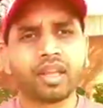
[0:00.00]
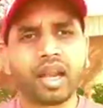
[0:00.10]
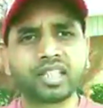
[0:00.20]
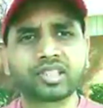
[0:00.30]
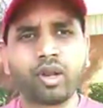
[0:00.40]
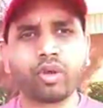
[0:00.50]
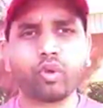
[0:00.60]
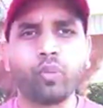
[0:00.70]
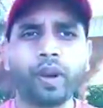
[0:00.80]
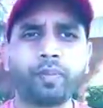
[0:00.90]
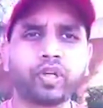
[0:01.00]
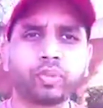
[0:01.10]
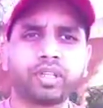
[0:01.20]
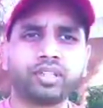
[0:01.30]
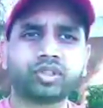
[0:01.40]
రాష్ట్రంలోకి రూపాయి
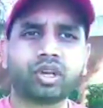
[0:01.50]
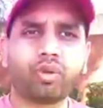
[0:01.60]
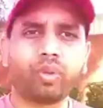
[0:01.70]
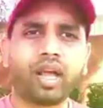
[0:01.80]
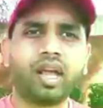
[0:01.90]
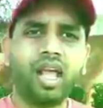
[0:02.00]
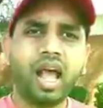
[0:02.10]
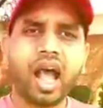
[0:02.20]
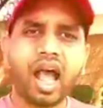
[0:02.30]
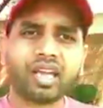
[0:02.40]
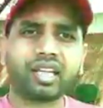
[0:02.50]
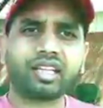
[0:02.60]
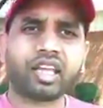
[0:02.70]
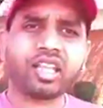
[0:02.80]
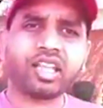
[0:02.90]
పెట్టుబడి తీసుకురాకుండా ఆఖరికి
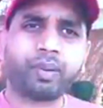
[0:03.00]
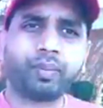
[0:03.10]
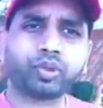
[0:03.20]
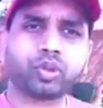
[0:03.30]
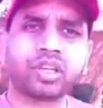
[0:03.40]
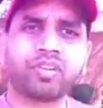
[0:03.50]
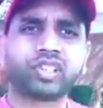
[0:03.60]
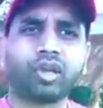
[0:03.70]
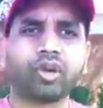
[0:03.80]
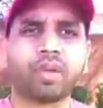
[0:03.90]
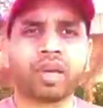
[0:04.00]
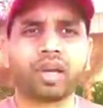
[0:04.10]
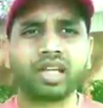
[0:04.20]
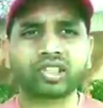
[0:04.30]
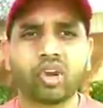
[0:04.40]
కేంద్ర ప్రభుత్వ సంస్థలు కూడా మన
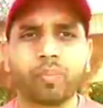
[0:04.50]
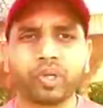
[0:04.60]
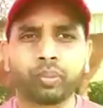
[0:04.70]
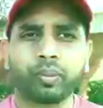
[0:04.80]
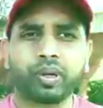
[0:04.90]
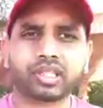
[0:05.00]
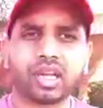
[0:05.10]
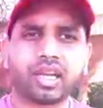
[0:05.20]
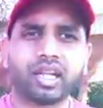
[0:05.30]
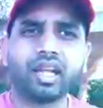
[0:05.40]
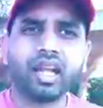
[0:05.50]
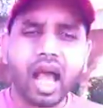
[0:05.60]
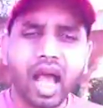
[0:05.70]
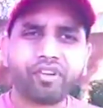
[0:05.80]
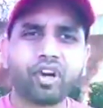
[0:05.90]
రాష్ట్రంలో పెట్టుబడి పెడతా అంటే
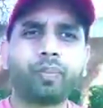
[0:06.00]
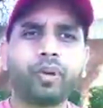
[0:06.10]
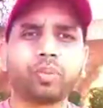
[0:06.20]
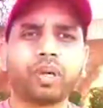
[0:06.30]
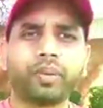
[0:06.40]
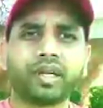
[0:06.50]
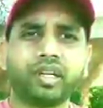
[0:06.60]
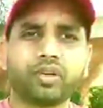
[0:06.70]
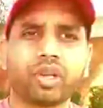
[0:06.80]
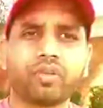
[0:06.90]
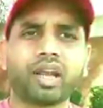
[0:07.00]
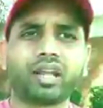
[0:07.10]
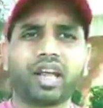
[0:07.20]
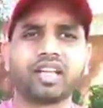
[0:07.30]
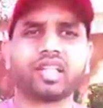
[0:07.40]
అవి కూడా పెట్టుబడి పెట్టనీయకుండా
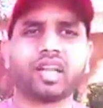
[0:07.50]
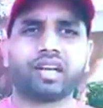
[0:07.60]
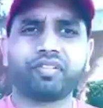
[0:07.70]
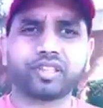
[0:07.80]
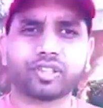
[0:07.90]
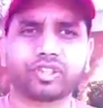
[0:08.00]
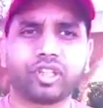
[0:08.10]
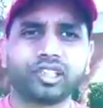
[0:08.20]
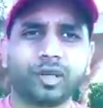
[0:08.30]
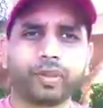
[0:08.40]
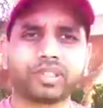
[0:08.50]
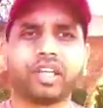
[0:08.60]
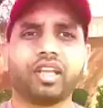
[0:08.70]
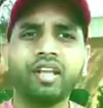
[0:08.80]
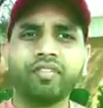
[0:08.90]
వాళ్ళకి రాయితీలు ఎక్కడ ఇవ్వాల్సి వస్తుందా అని
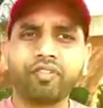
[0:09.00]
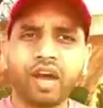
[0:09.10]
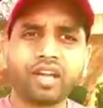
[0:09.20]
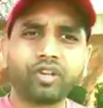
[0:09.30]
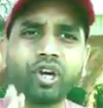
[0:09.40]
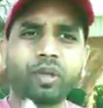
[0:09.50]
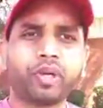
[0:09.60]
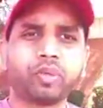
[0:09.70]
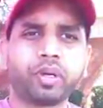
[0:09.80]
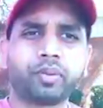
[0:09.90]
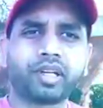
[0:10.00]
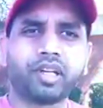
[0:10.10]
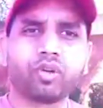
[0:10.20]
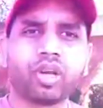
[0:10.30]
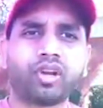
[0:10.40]
చెప్పేసి వాటికి కూడా పెట్టుబడి
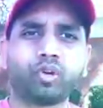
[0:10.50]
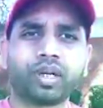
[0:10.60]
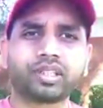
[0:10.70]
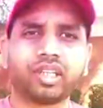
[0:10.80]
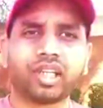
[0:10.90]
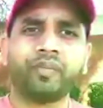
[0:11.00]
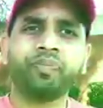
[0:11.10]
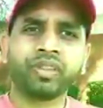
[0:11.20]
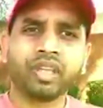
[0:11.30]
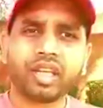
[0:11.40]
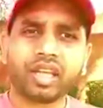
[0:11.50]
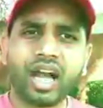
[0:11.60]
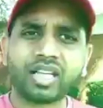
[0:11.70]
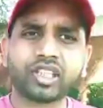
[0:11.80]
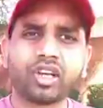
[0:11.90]
పెట్టనీయకుండా అడ్డుపడుతుంటే ఇంకా
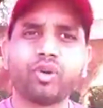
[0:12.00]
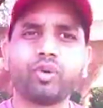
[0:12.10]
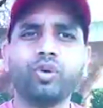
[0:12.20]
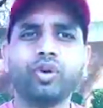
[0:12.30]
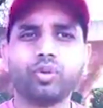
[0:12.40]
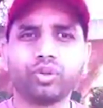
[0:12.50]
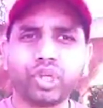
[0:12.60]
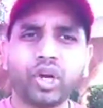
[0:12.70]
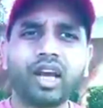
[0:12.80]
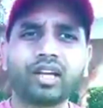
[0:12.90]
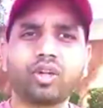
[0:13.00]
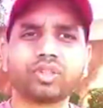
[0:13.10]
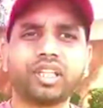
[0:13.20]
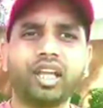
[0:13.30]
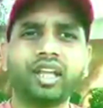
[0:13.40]
రాష్ట్రంలో ఉద్యోగాలు ఎట్లా
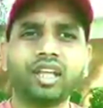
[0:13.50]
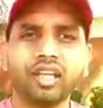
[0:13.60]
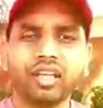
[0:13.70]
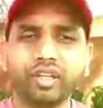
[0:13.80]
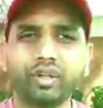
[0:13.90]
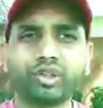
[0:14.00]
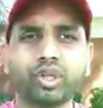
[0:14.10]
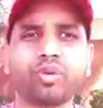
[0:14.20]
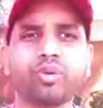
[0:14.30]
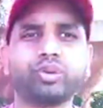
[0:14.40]
వస్తాయి నిరుద్యోగ